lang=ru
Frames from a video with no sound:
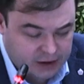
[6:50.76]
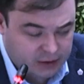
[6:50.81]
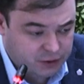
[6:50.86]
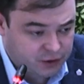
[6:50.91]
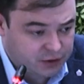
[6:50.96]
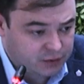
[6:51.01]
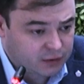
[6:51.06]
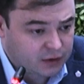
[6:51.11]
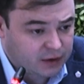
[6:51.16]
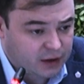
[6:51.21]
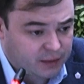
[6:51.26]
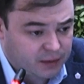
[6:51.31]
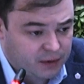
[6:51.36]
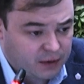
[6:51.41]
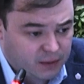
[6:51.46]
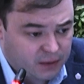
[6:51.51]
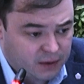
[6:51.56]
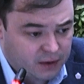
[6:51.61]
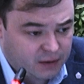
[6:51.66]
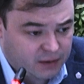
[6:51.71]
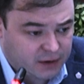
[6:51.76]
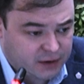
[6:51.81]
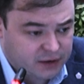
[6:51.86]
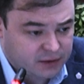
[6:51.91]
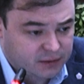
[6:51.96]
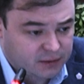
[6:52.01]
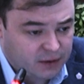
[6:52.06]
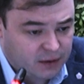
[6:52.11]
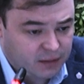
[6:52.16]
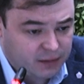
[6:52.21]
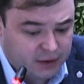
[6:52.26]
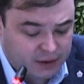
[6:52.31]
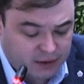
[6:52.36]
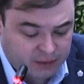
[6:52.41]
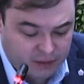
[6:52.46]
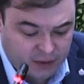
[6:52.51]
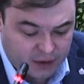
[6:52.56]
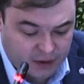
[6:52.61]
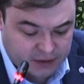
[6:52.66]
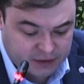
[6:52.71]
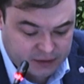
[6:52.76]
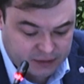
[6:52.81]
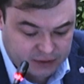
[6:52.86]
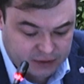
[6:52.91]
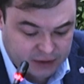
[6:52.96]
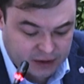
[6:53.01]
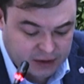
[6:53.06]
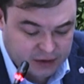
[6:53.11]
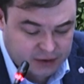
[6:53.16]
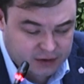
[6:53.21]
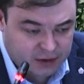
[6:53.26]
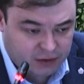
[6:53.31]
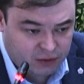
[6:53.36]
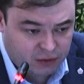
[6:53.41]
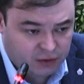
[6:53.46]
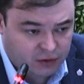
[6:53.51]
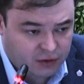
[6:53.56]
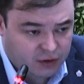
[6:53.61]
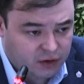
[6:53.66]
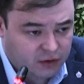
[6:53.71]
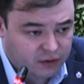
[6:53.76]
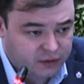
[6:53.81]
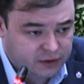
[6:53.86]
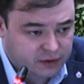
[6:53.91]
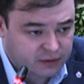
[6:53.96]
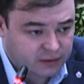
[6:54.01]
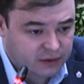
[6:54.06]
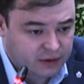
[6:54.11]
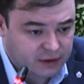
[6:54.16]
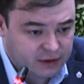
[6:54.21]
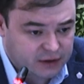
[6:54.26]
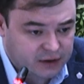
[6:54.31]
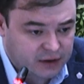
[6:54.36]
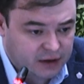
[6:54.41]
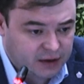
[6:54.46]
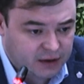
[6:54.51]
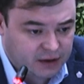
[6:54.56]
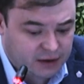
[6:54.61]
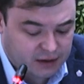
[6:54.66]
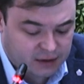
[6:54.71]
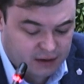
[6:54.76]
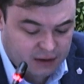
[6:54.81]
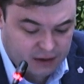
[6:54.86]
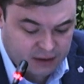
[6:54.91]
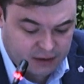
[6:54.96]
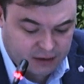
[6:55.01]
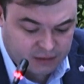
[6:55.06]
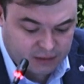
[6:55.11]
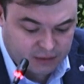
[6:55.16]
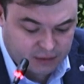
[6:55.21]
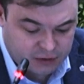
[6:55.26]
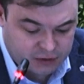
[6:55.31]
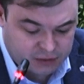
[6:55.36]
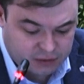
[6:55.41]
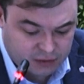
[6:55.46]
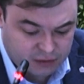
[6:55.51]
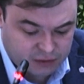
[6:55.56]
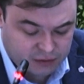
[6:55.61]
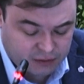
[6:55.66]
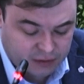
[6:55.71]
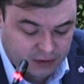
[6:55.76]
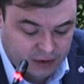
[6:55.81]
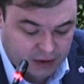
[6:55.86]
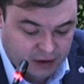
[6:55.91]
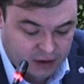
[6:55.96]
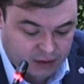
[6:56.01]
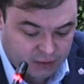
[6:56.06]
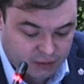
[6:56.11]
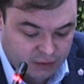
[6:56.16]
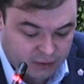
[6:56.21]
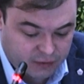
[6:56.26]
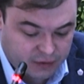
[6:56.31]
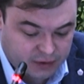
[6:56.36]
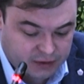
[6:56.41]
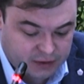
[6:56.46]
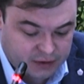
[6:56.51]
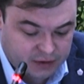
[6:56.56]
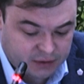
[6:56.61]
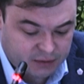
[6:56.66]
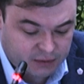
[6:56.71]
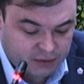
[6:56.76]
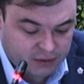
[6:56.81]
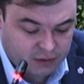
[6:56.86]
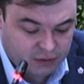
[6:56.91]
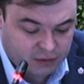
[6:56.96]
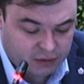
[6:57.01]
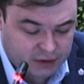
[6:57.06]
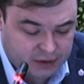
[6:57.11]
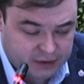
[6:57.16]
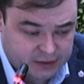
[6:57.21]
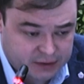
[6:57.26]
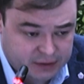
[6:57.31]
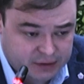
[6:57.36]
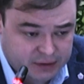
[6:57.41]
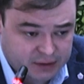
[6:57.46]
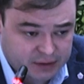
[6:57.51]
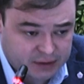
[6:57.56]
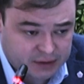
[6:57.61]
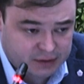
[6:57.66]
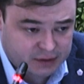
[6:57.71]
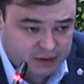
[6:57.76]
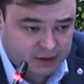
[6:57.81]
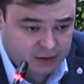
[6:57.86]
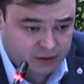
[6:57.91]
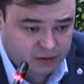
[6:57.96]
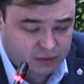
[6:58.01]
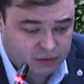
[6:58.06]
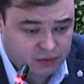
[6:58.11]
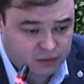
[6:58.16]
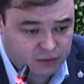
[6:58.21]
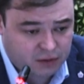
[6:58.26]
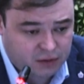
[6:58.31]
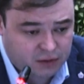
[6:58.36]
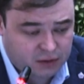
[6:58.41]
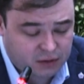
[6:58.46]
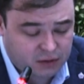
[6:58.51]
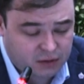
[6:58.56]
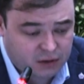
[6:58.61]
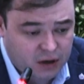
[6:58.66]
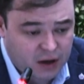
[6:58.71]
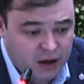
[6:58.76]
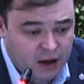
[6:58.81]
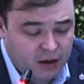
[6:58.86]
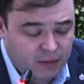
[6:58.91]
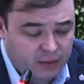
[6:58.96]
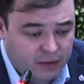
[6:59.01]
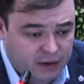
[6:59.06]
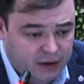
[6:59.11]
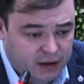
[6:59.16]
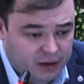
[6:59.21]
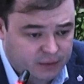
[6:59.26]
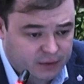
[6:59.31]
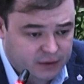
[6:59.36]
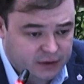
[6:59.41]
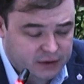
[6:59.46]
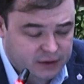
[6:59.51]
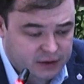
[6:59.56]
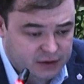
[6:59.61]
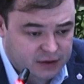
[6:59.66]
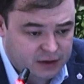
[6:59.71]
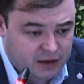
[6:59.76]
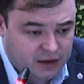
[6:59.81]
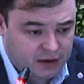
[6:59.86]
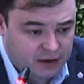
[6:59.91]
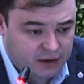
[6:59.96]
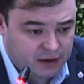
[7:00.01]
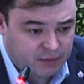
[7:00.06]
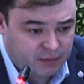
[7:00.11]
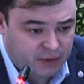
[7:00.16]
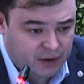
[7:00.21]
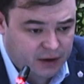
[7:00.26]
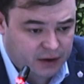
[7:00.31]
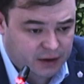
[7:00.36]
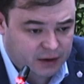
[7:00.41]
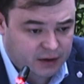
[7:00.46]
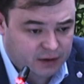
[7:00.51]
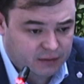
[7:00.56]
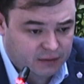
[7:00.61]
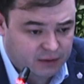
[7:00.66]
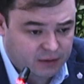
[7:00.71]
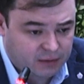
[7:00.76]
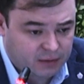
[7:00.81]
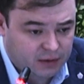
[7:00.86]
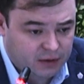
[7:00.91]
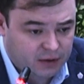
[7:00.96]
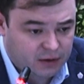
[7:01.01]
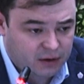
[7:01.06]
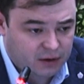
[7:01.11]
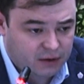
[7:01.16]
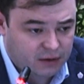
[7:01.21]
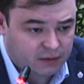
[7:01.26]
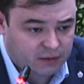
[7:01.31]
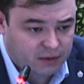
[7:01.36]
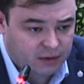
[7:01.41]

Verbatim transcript: следующем этапе немаловажным элементом является вентиляция рудника. Все вы это знаете. Для этого мы используем программу Vensim. И у нас э, сразу вот э, поэтапное создание проектной выработки и